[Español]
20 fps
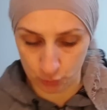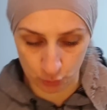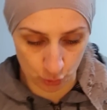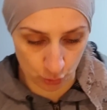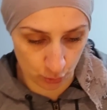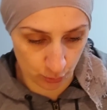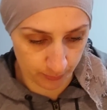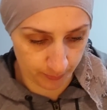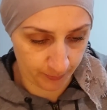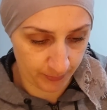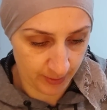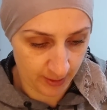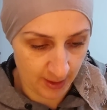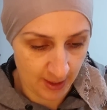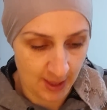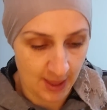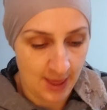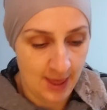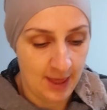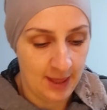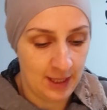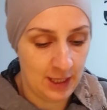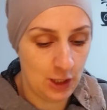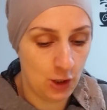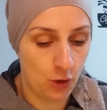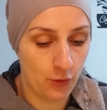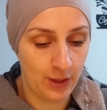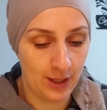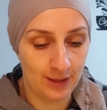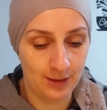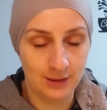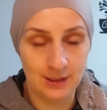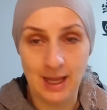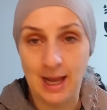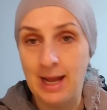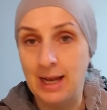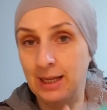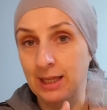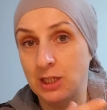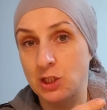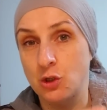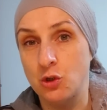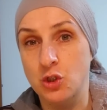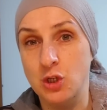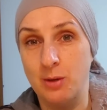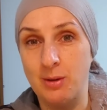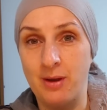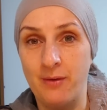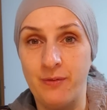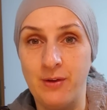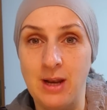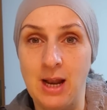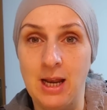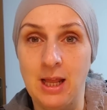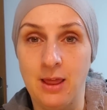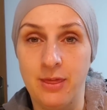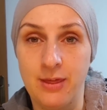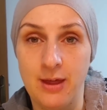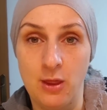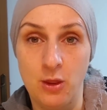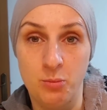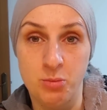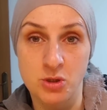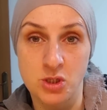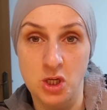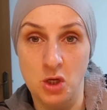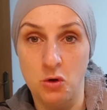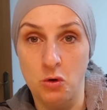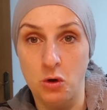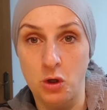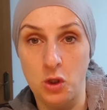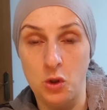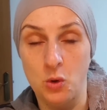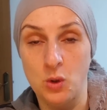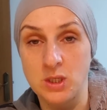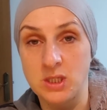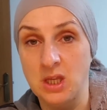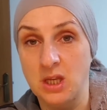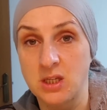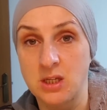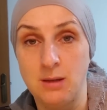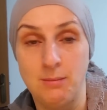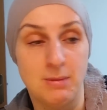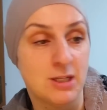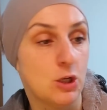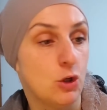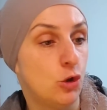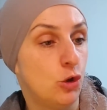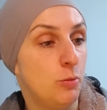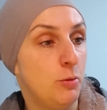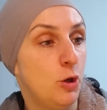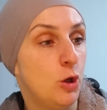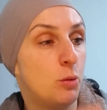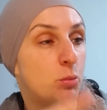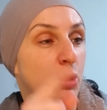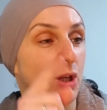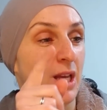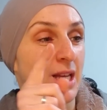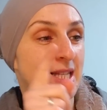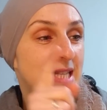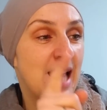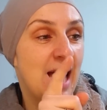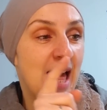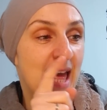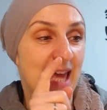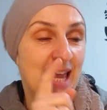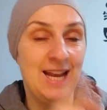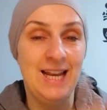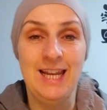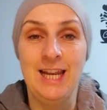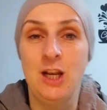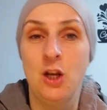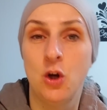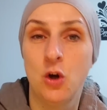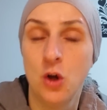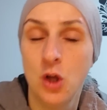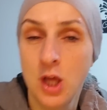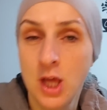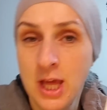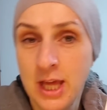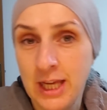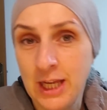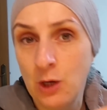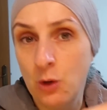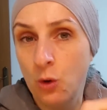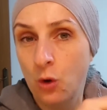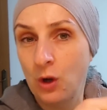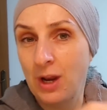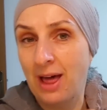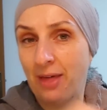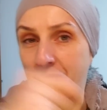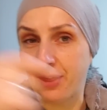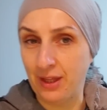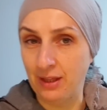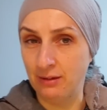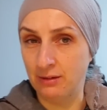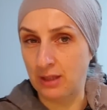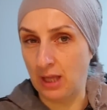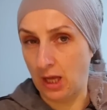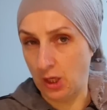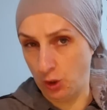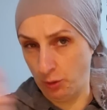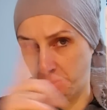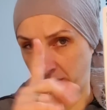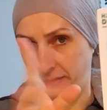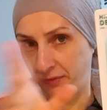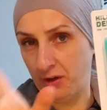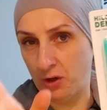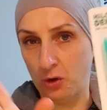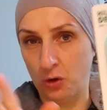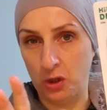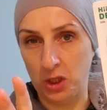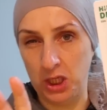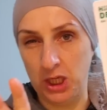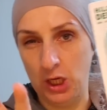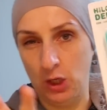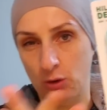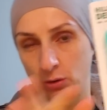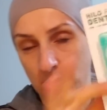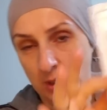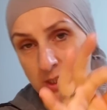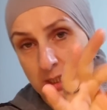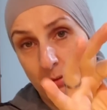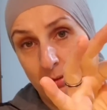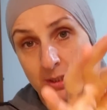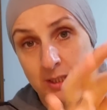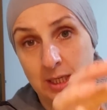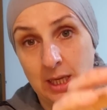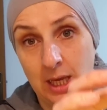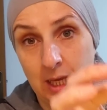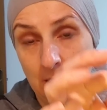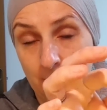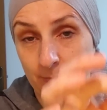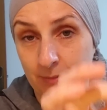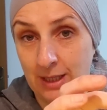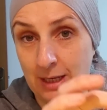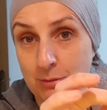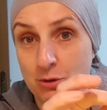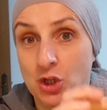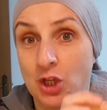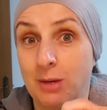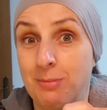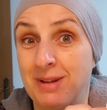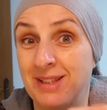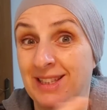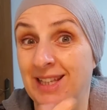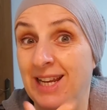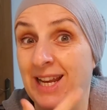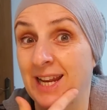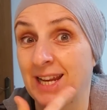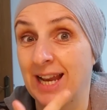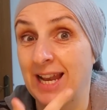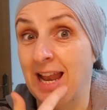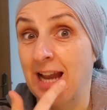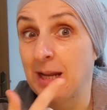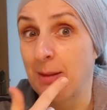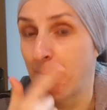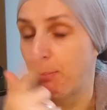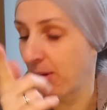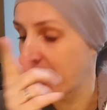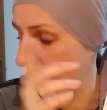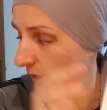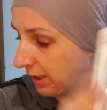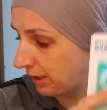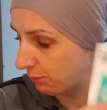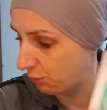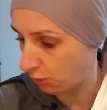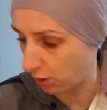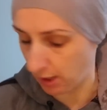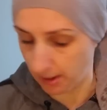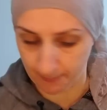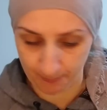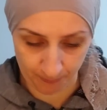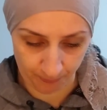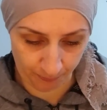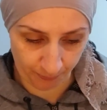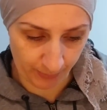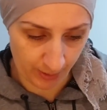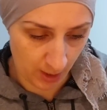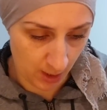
montón. Hilo dental, que se nos había finalizado, pues he cogido este, que es el más económico, porque está el hilo y luego la cinta. Yo prefiero hilo, ya sabéis que tenemos que mantener la limpieza en la boca.